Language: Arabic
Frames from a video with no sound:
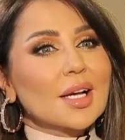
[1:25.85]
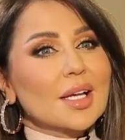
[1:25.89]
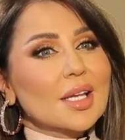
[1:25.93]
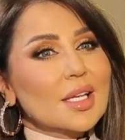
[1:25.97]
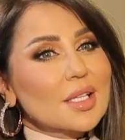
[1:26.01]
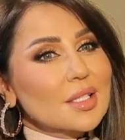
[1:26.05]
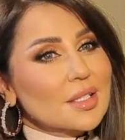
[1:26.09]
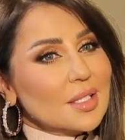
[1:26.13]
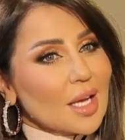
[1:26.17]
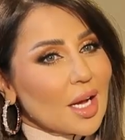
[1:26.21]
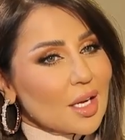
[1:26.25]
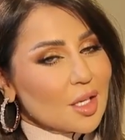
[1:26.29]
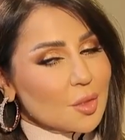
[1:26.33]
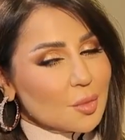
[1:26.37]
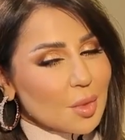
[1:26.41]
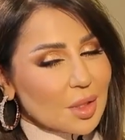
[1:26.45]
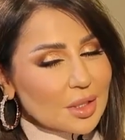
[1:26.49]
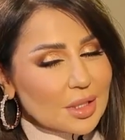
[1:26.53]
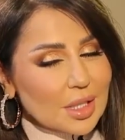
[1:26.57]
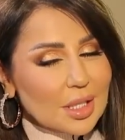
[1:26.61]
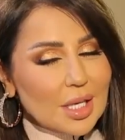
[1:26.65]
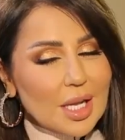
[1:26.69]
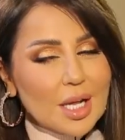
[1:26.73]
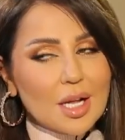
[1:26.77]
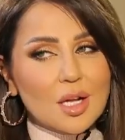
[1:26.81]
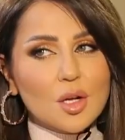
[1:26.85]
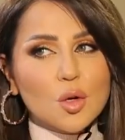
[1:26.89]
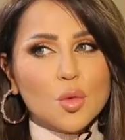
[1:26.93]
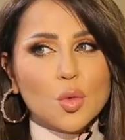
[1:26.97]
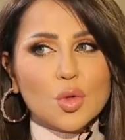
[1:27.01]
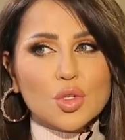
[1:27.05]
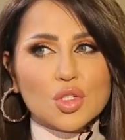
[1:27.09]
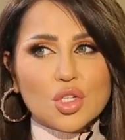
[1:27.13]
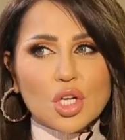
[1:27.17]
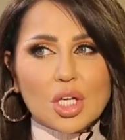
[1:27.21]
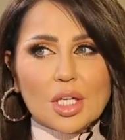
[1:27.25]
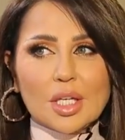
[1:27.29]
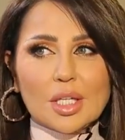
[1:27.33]
حكيتي عن البادي
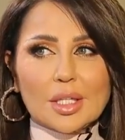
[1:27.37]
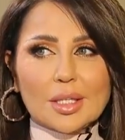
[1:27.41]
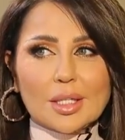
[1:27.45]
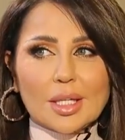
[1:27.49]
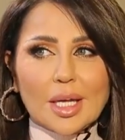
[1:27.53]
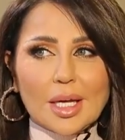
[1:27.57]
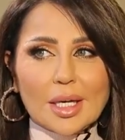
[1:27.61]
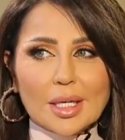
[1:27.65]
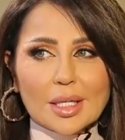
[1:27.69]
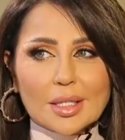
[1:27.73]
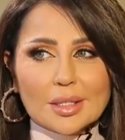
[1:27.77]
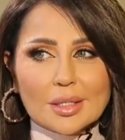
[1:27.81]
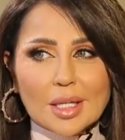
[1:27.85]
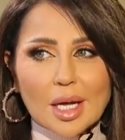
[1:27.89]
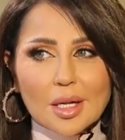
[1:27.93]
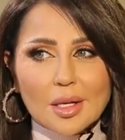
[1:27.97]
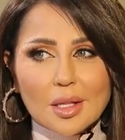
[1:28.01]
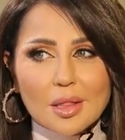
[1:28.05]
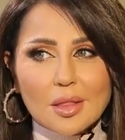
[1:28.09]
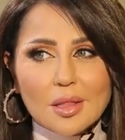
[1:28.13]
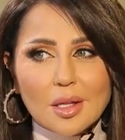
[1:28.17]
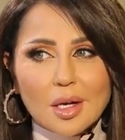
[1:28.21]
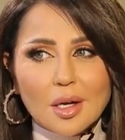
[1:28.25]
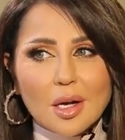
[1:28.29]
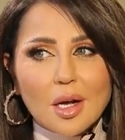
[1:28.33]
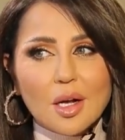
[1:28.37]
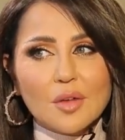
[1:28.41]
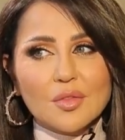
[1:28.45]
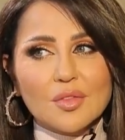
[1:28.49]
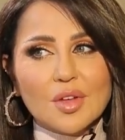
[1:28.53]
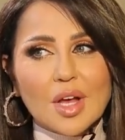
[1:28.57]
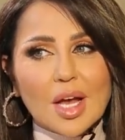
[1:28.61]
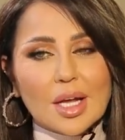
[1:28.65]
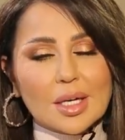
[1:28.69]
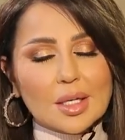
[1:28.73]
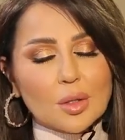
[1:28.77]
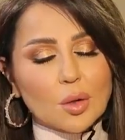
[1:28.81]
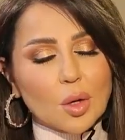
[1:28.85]
لانجوج حكيتي عن
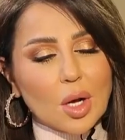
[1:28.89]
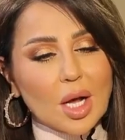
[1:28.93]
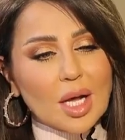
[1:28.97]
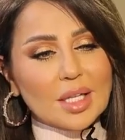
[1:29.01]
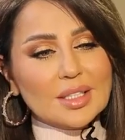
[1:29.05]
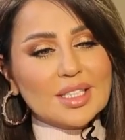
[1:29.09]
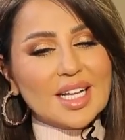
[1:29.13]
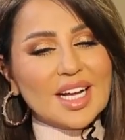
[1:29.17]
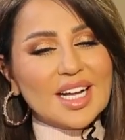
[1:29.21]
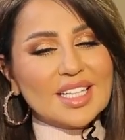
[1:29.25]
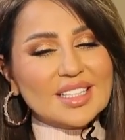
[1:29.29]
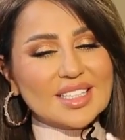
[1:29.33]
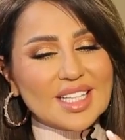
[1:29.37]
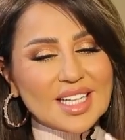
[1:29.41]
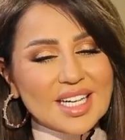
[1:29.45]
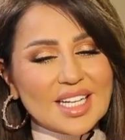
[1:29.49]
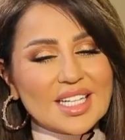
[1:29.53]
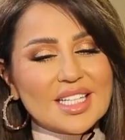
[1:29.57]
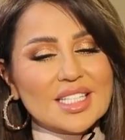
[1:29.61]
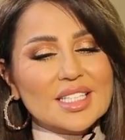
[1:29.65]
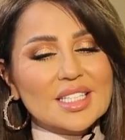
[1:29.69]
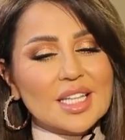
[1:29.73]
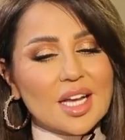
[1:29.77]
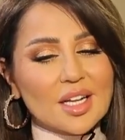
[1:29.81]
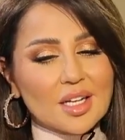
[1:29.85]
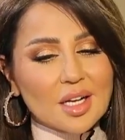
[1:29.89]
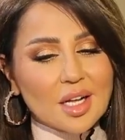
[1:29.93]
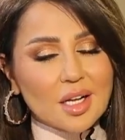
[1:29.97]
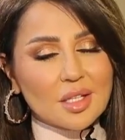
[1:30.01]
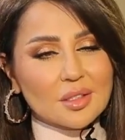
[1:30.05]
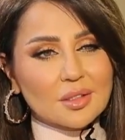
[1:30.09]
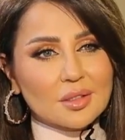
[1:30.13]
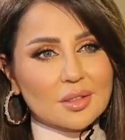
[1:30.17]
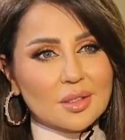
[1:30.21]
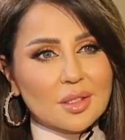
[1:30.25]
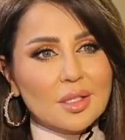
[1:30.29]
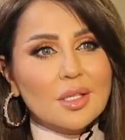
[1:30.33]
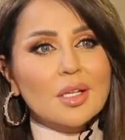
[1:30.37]
الثقافه عن حدا دارس
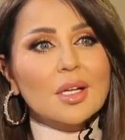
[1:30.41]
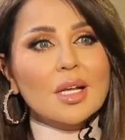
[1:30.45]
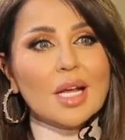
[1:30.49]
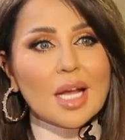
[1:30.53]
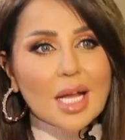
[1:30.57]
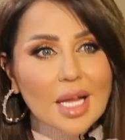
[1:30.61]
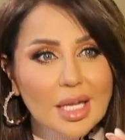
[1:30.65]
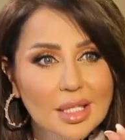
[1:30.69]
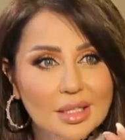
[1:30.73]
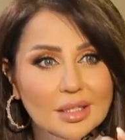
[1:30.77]
هالقد صح.